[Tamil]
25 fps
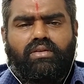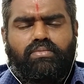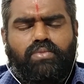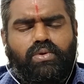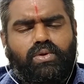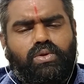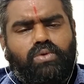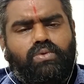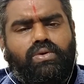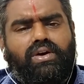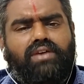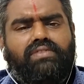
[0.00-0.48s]

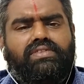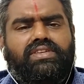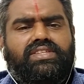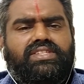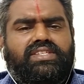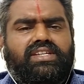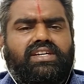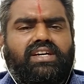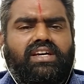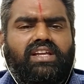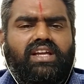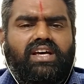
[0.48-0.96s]
பொதுவாக
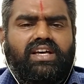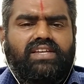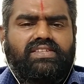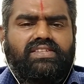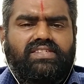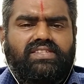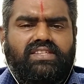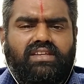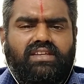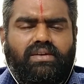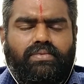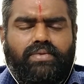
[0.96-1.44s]
விருச்சிக
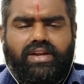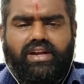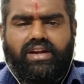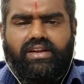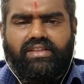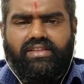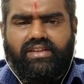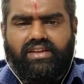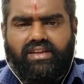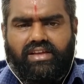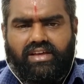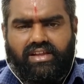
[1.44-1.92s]
ராசி அப்படின்னு
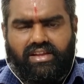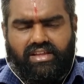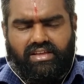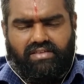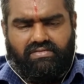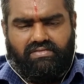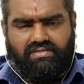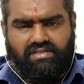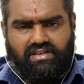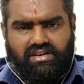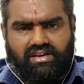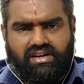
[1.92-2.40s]
எடுத்துட்டாலே
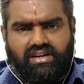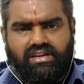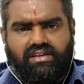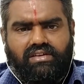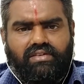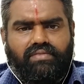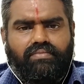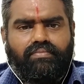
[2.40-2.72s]
இவர்கள்